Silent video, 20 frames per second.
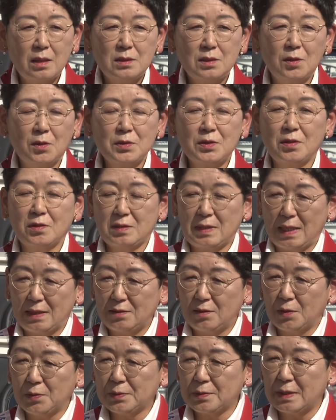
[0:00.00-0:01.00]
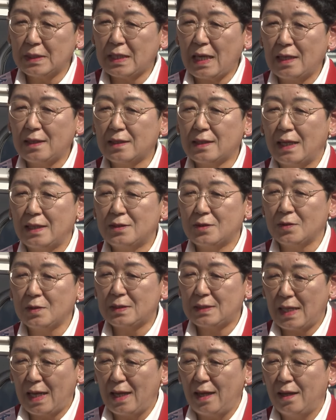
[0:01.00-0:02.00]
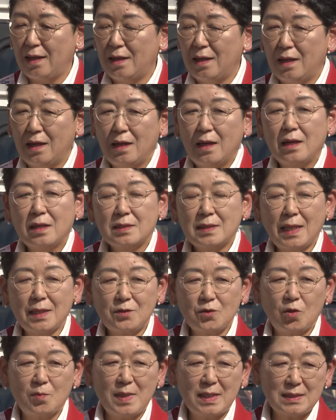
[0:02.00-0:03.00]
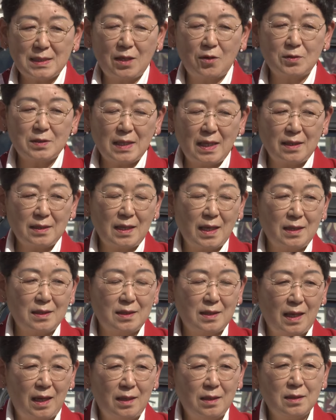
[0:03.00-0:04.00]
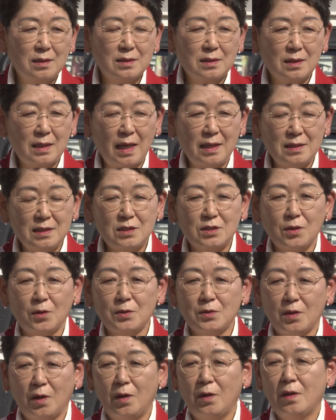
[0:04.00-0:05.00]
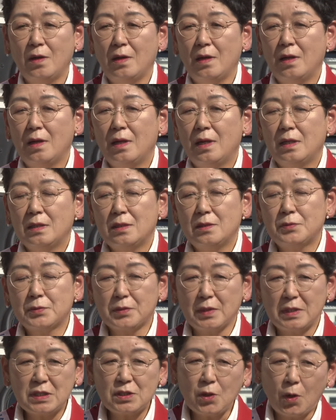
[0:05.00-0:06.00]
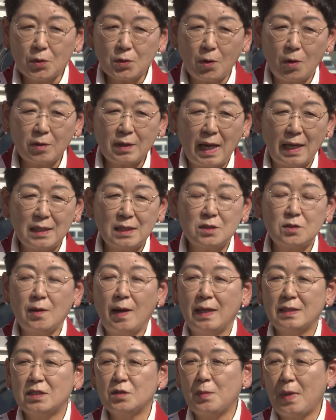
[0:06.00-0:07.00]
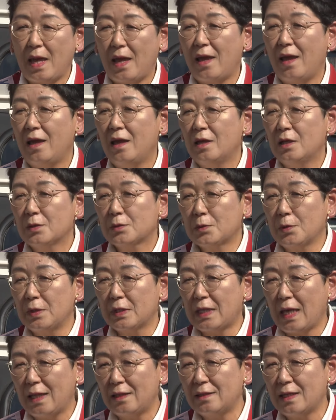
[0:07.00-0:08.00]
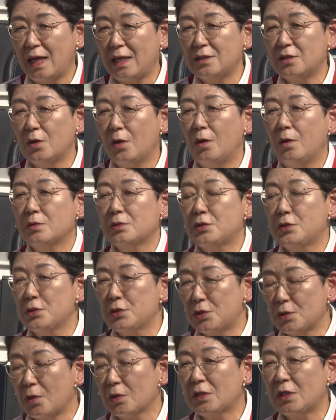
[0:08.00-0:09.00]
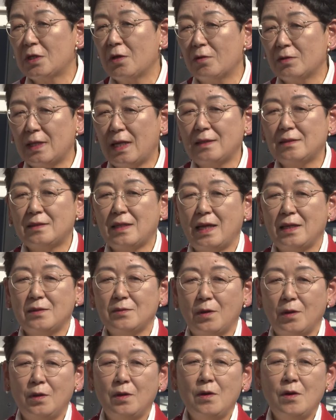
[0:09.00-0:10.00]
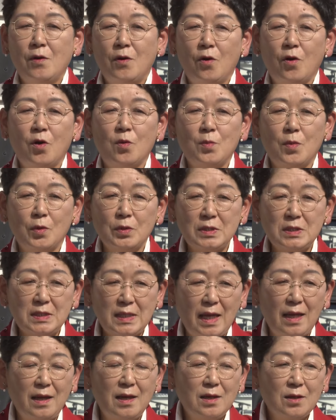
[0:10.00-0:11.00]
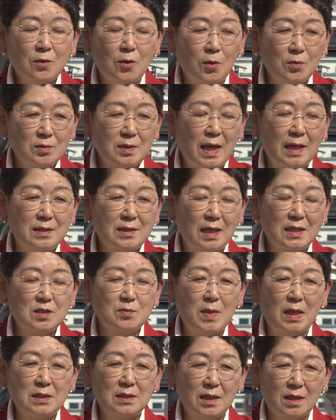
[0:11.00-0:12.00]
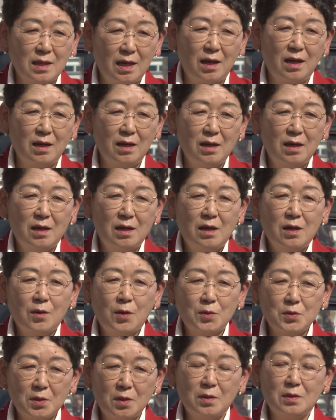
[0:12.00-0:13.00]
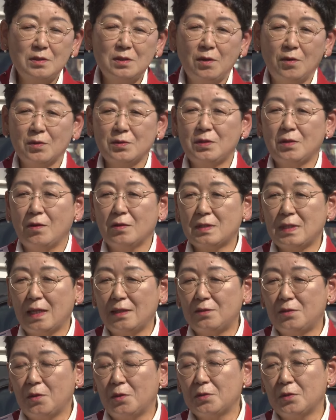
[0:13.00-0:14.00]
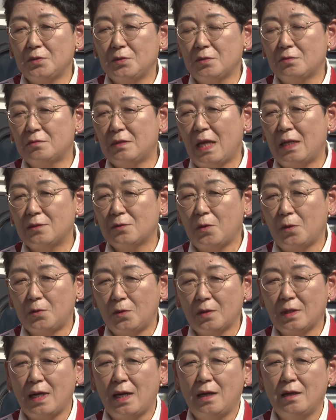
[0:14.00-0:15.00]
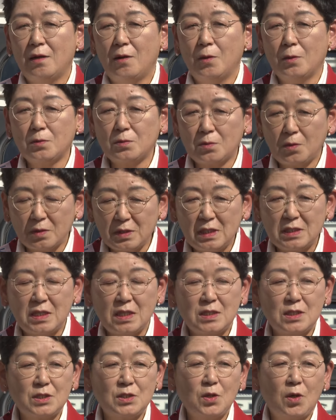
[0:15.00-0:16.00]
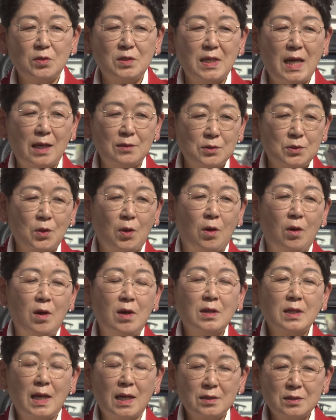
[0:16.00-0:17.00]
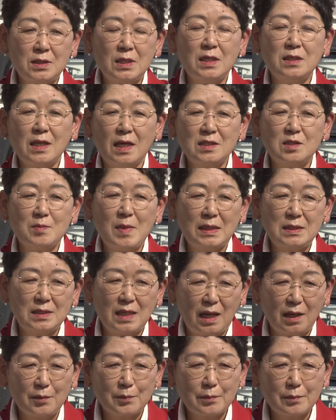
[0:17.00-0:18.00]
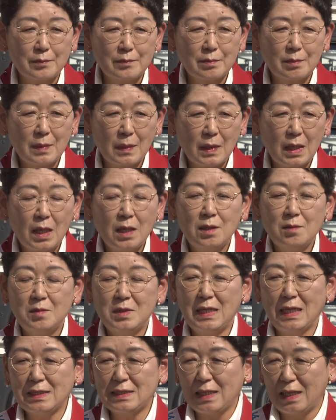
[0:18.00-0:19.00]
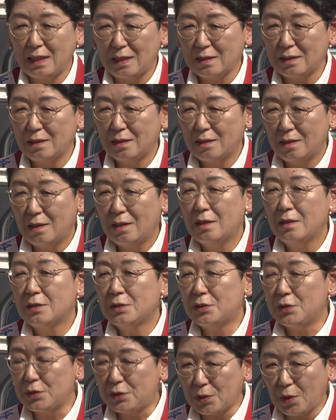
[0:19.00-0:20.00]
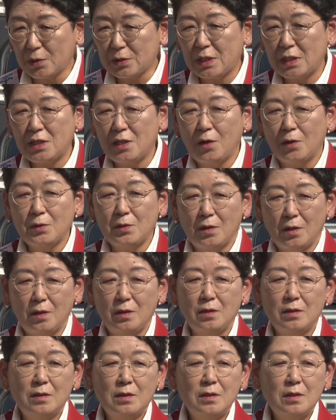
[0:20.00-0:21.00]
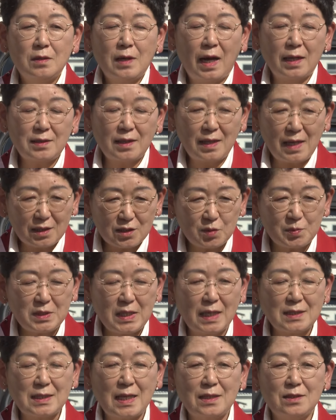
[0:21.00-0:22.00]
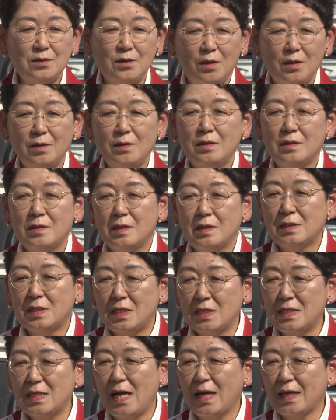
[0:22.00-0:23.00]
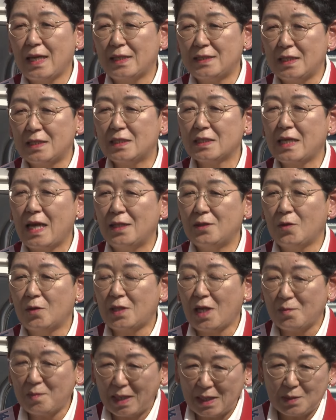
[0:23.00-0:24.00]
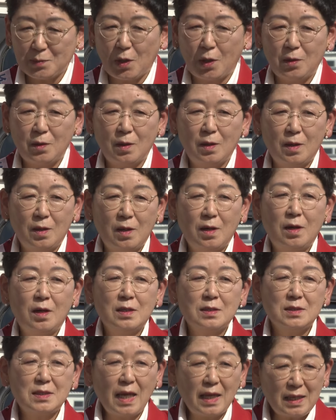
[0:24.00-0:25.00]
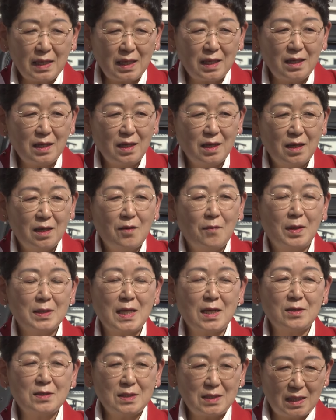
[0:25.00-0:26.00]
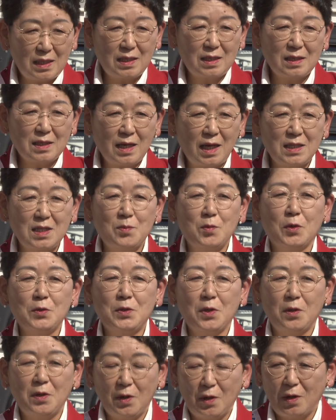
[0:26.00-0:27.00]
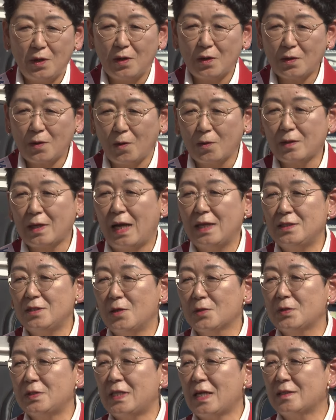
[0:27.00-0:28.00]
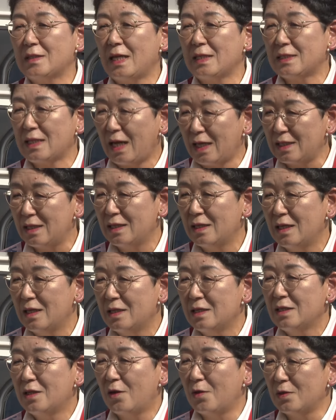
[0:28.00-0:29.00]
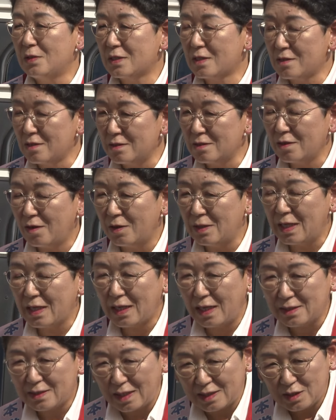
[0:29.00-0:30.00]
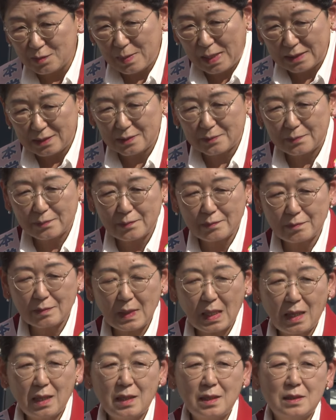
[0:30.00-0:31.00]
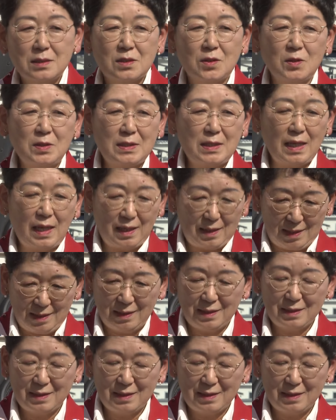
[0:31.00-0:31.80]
日本共産党福井県委員会として、佐藤正夫前県議、県委員長と福井商工会議所をはじめ、福井県内の中小企業団体を訪問して、懇談いたしましたが、この日本共産党の言っていることが本当に実情に合うと確信いたしました。皆さん、中小企業の働く皆さんの賃上げ実現のためにも、ぜひ私、金本を国会に送ってください。よろしくお願いいたします。そして、